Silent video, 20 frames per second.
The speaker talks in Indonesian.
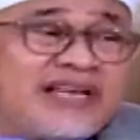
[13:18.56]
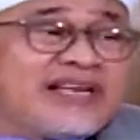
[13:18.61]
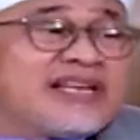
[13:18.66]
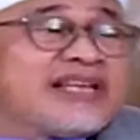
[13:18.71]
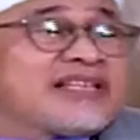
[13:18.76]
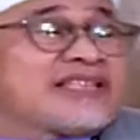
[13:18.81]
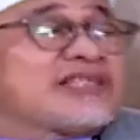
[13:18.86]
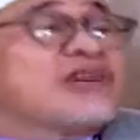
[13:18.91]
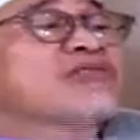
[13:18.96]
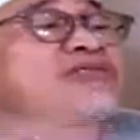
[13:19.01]

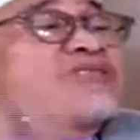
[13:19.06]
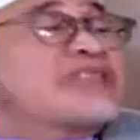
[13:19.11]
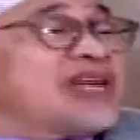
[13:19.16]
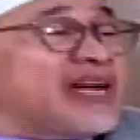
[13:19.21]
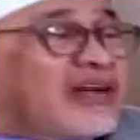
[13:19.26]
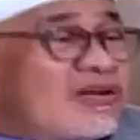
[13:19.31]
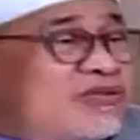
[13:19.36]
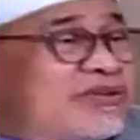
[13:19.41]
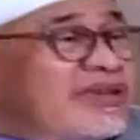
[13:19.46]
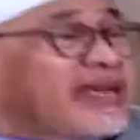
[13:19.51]
ini
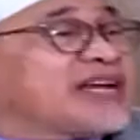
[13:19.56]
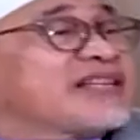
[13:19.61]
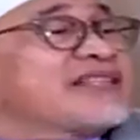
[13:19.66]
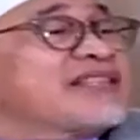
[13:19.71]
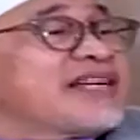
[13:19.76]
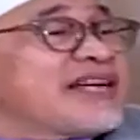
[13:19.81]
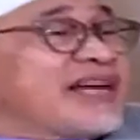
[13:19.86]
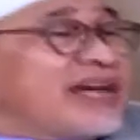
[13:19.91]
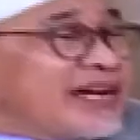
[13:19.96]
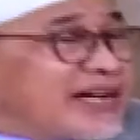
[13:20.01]
tausiahku yang
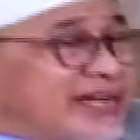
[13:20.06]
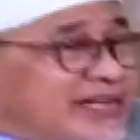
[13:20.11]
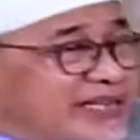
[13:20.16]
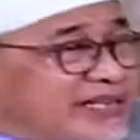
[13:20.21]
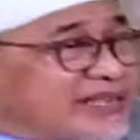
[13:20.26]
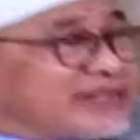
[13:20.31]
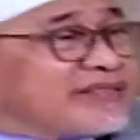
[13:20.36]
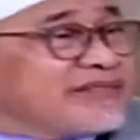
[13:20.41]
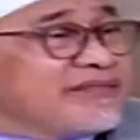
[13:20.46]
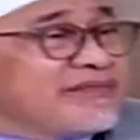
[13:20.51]

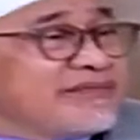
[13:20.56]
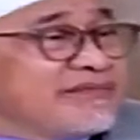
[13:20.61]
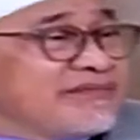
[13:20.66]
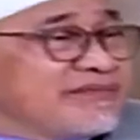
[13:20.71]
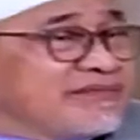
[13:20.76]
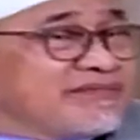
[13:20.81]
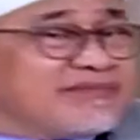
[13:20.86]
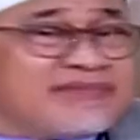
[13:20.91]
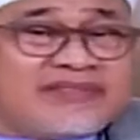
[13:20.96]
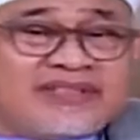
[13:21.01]
terakhir.
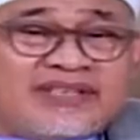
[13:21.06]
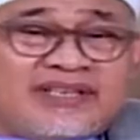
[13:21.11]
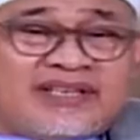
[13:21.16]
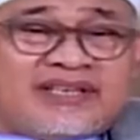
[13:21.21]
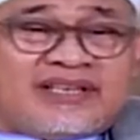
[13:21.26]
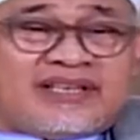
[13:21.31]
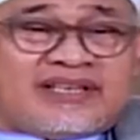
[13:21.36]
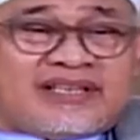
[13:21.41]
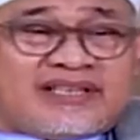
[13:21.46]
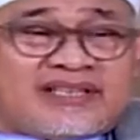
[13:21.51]

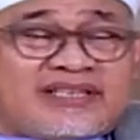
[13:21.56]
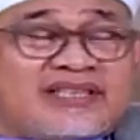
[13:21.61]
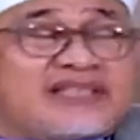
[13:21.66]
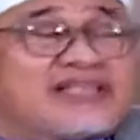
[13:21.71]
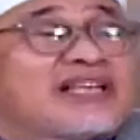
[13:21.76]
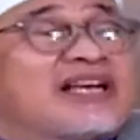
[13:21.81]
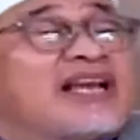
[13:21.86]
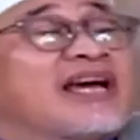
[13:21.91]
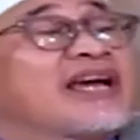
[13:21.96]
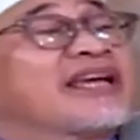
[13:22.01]

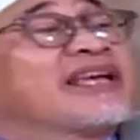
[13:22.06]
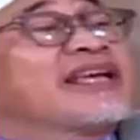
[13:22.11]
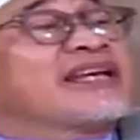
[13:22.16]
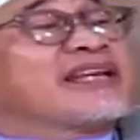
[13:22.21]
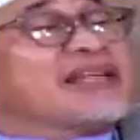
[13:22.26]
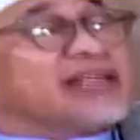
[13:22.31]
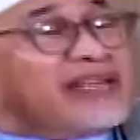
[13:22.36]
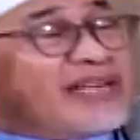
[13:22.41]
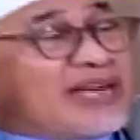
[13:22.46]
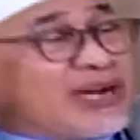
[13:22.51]
Setelah
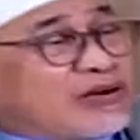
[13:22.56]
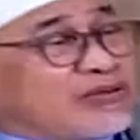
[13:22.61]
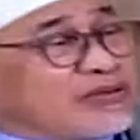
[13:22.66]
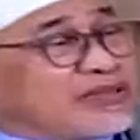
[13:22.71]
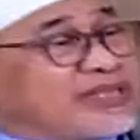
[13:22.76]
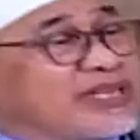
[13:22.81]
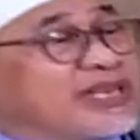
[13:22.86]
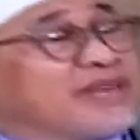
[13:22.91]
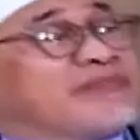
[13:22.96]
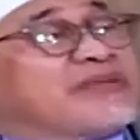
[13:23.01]
ini
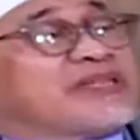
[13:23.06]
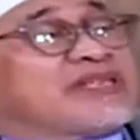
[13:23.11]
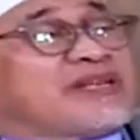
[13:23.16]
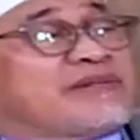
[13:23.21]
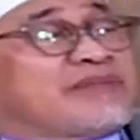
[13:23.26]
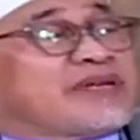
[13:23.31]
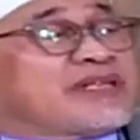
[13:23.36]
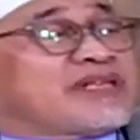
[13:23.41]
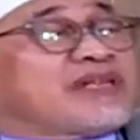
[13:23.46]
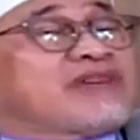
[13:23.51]
aku tidak
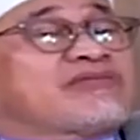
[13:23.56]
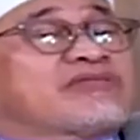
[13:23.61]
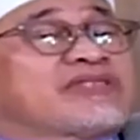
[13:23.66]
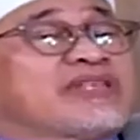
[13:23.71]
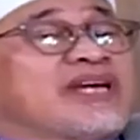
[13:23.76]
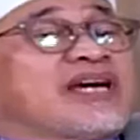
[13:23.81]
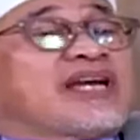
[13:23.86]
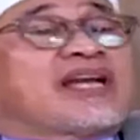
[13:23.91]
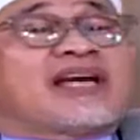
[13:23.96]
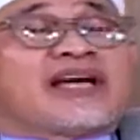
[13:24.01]
bisa
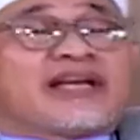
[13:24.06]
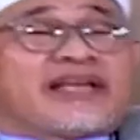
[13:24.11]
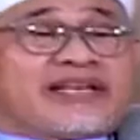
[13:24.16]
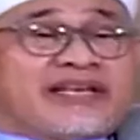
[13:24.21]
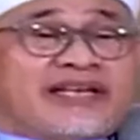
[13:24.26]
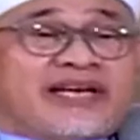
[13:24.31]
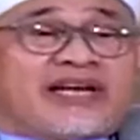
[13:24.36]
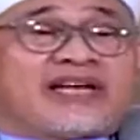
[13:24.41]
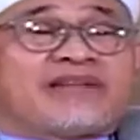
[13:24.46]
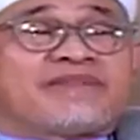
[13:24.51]
bertausiah
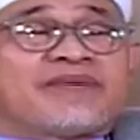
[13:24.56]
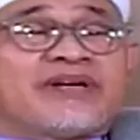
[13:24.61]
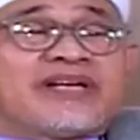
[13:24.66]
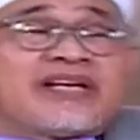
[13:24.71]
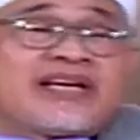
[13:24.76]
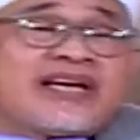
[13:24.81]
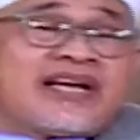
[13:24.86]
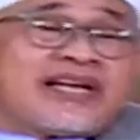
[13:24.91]
lagi di hadapan